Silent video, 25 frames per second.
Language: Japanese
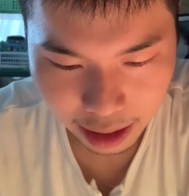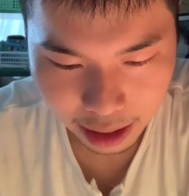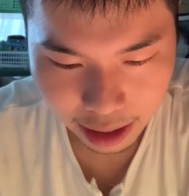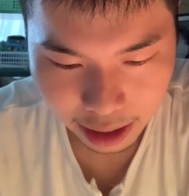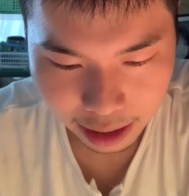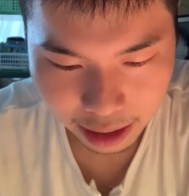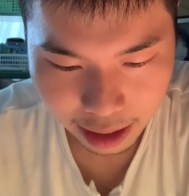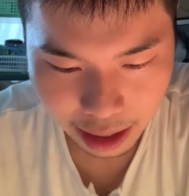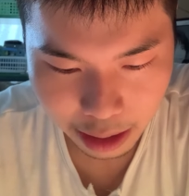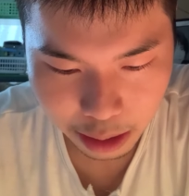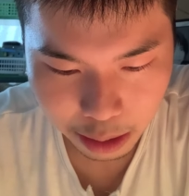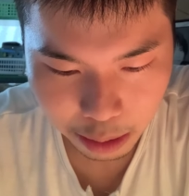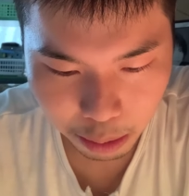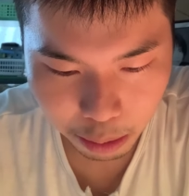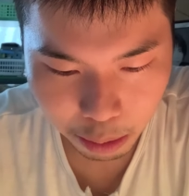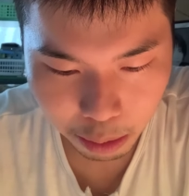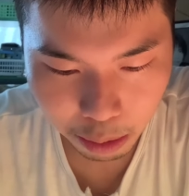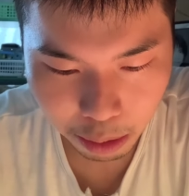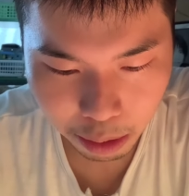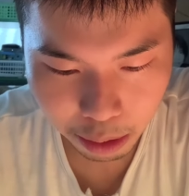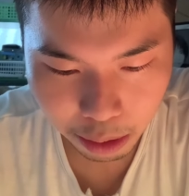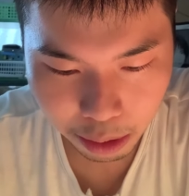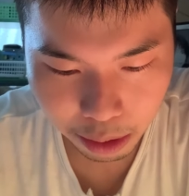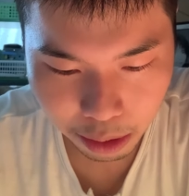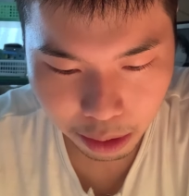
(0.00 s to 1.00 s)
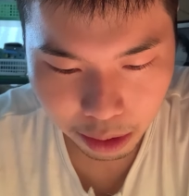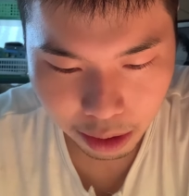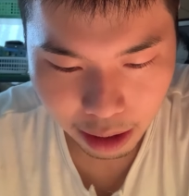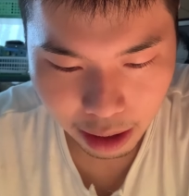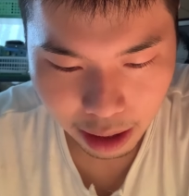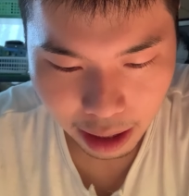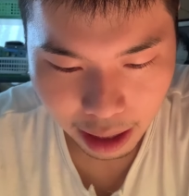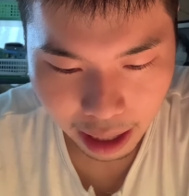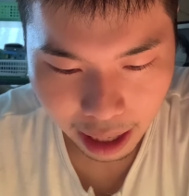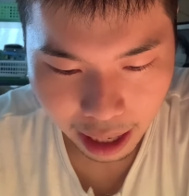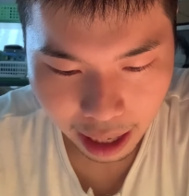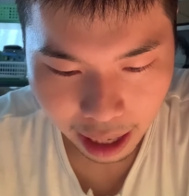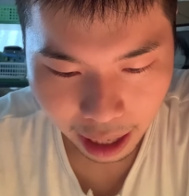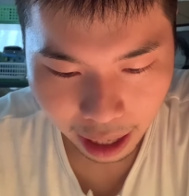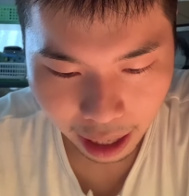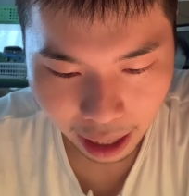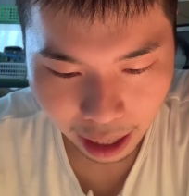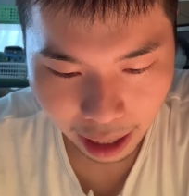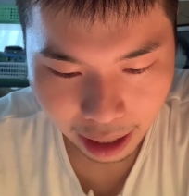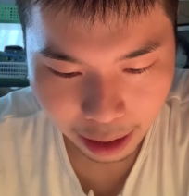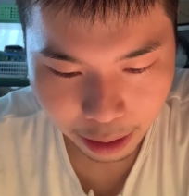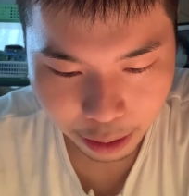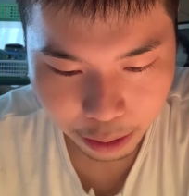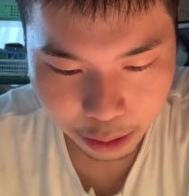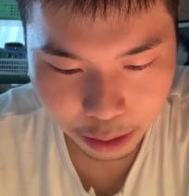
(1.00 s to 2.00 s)
数多く
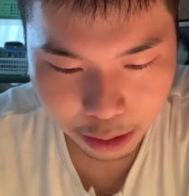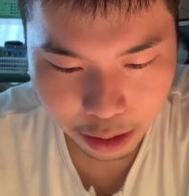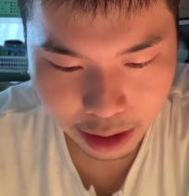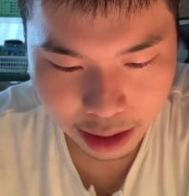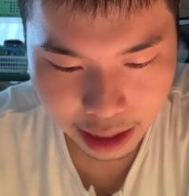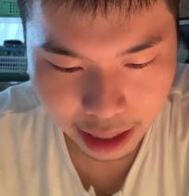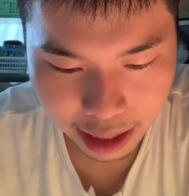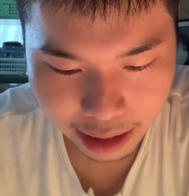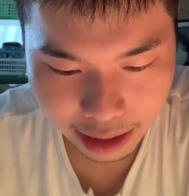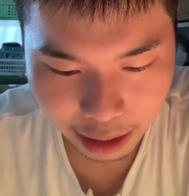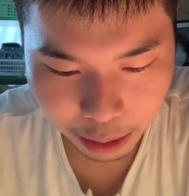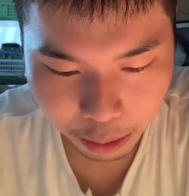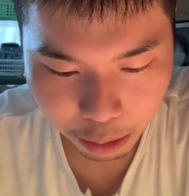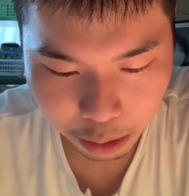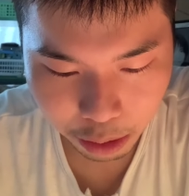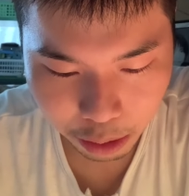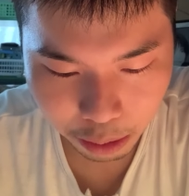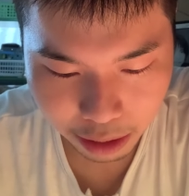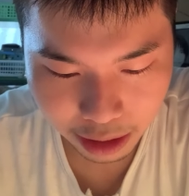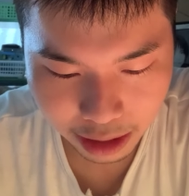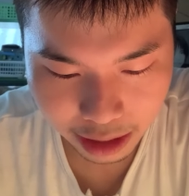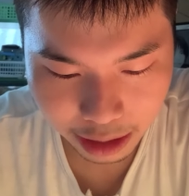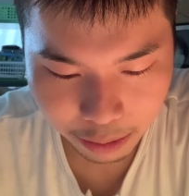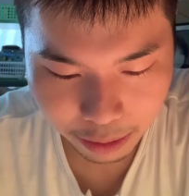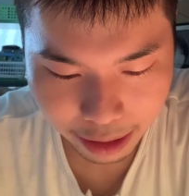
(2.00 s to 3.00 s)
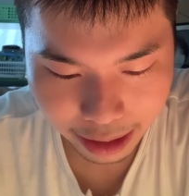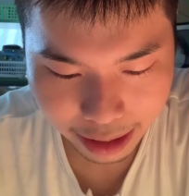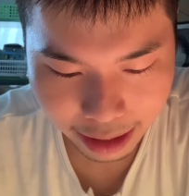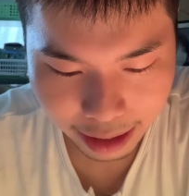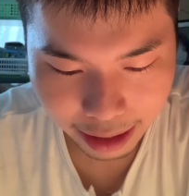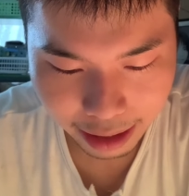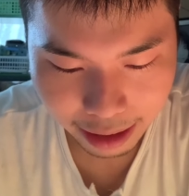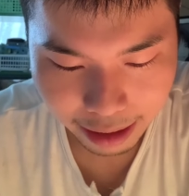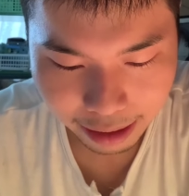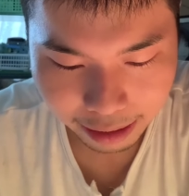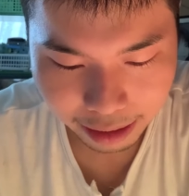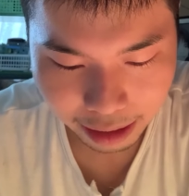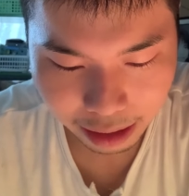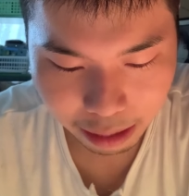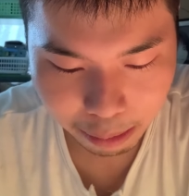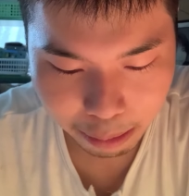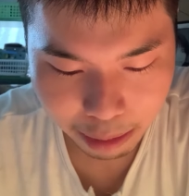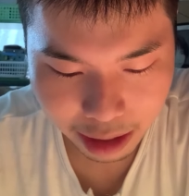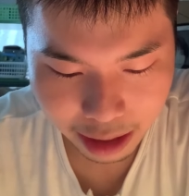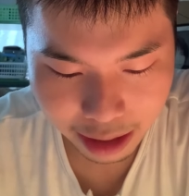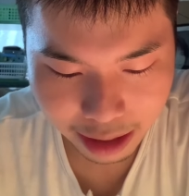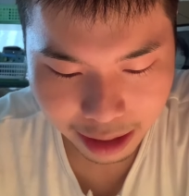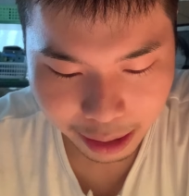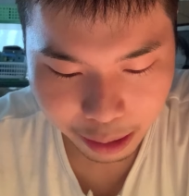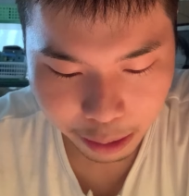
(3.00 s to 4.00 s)
発掘されたことにより、
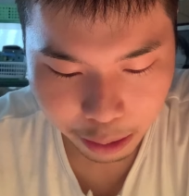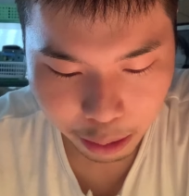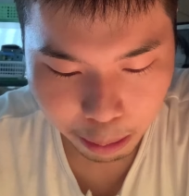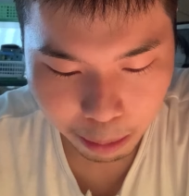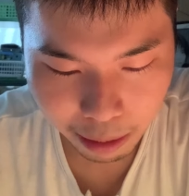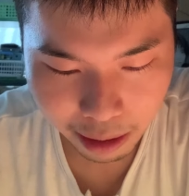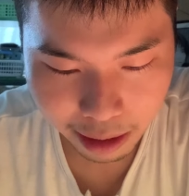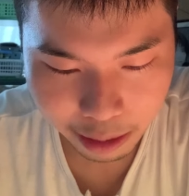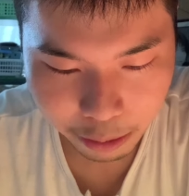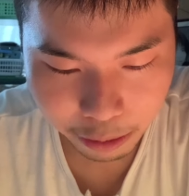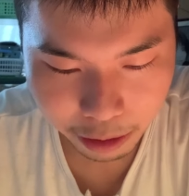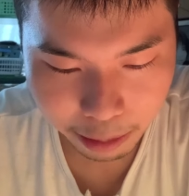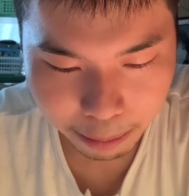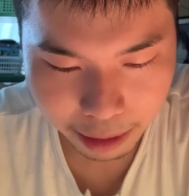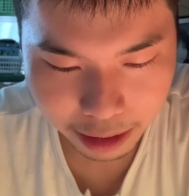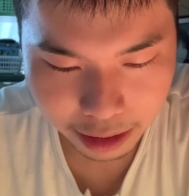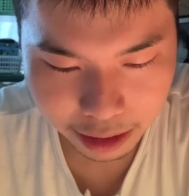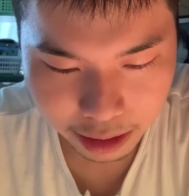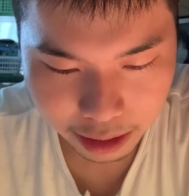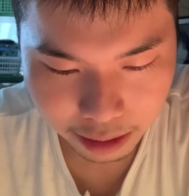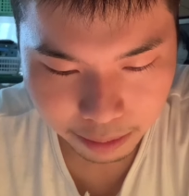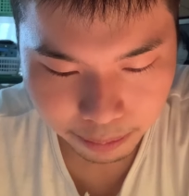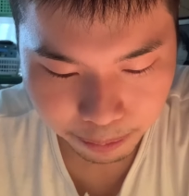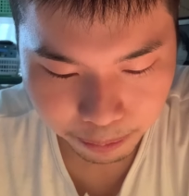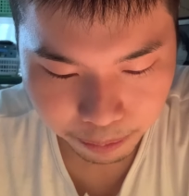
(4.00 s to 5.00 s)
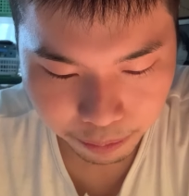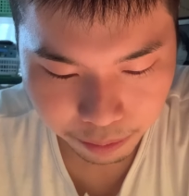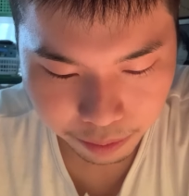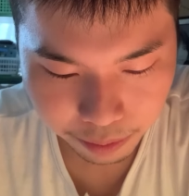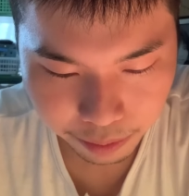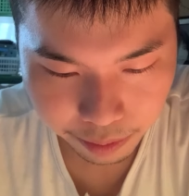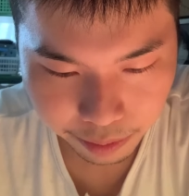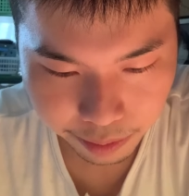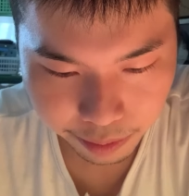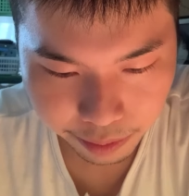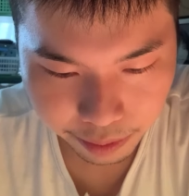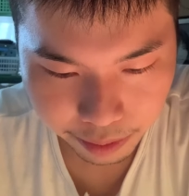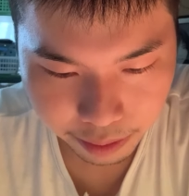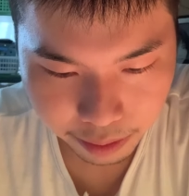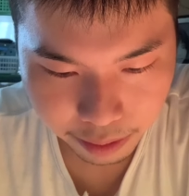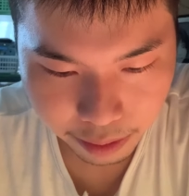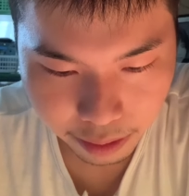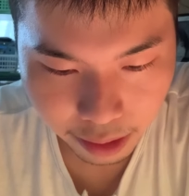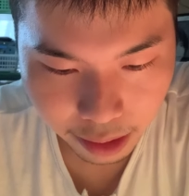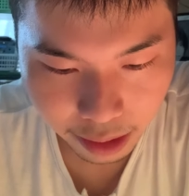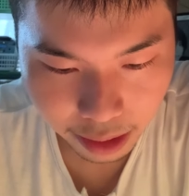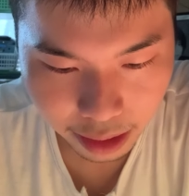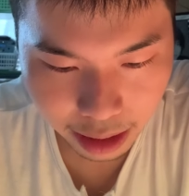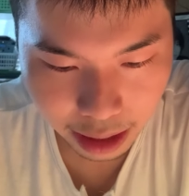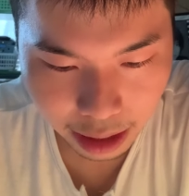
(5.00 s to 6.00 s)
鏡池と呼ばれております。
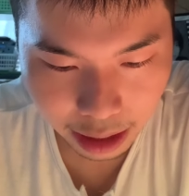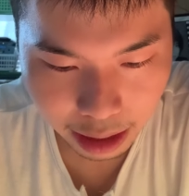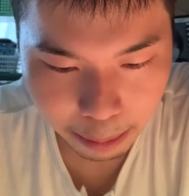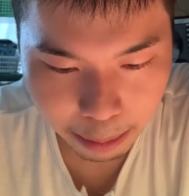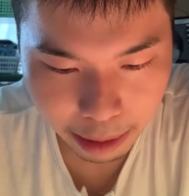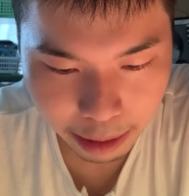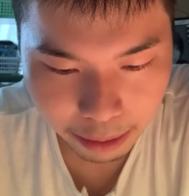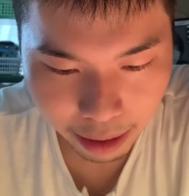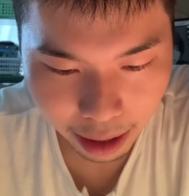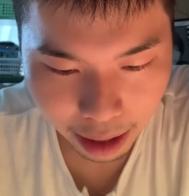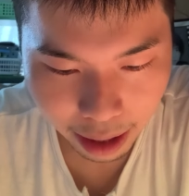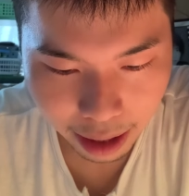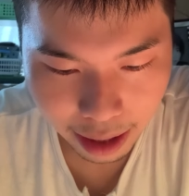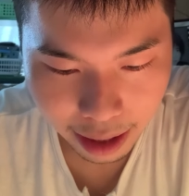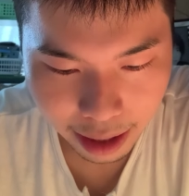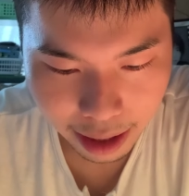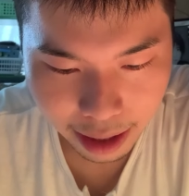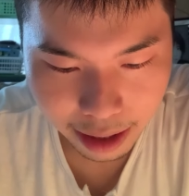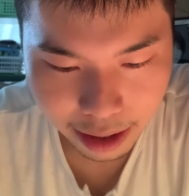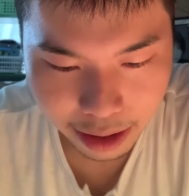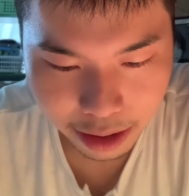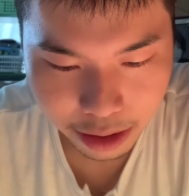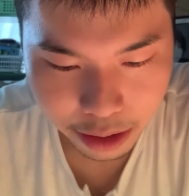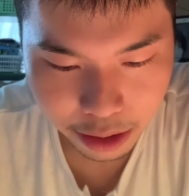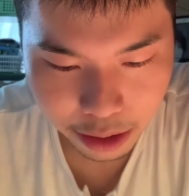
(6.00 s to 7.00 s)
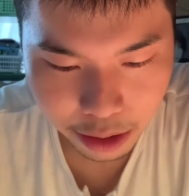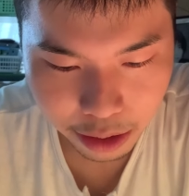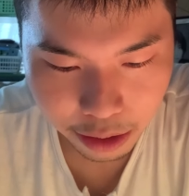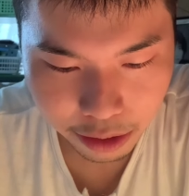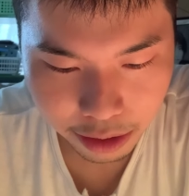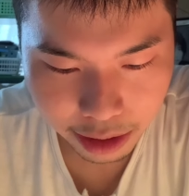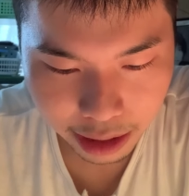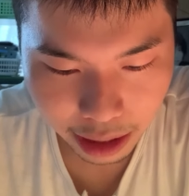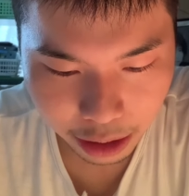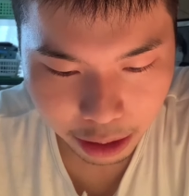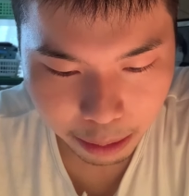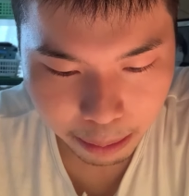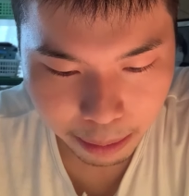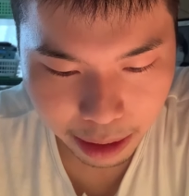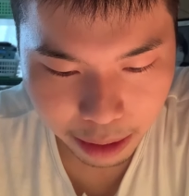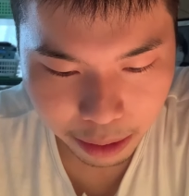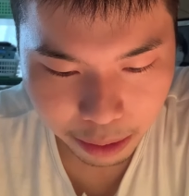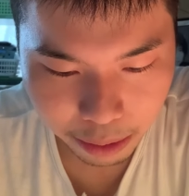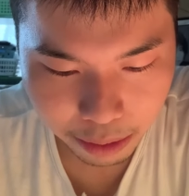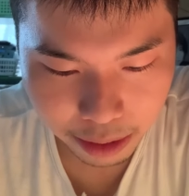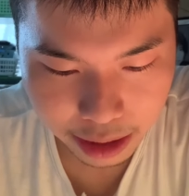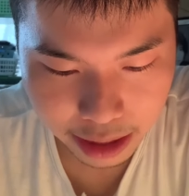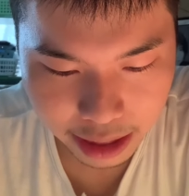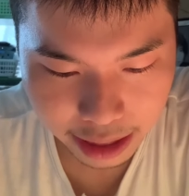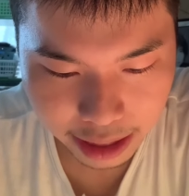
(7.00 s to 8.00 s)
鏡は数百面
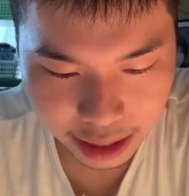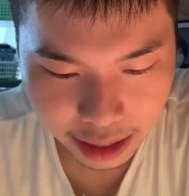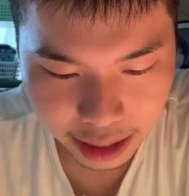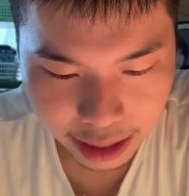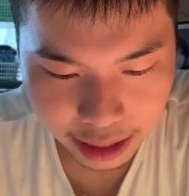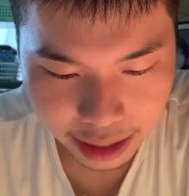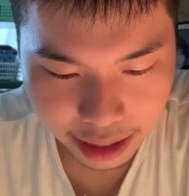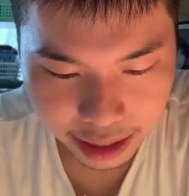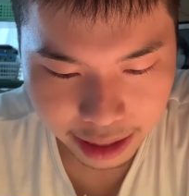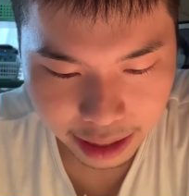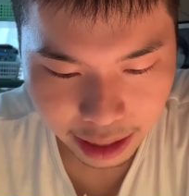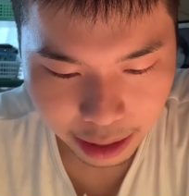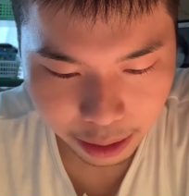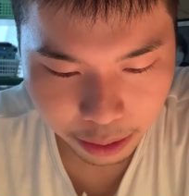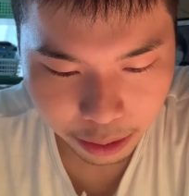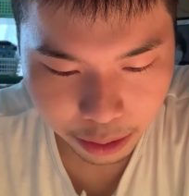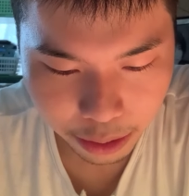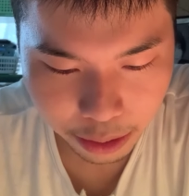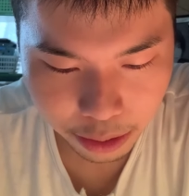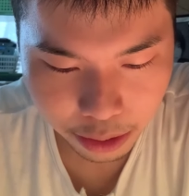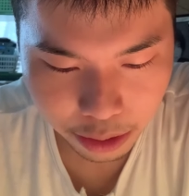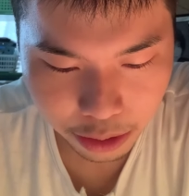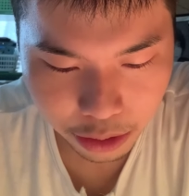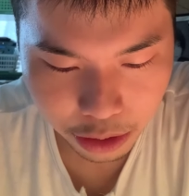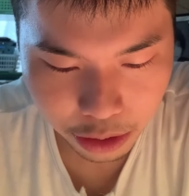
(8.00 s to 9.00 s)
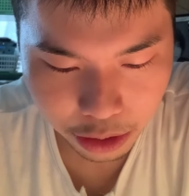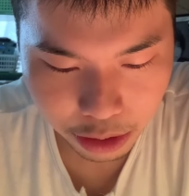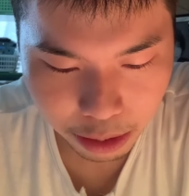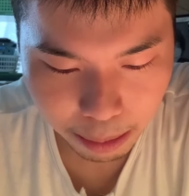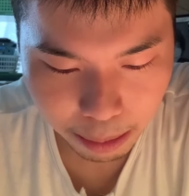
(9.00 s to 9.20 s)
のうち190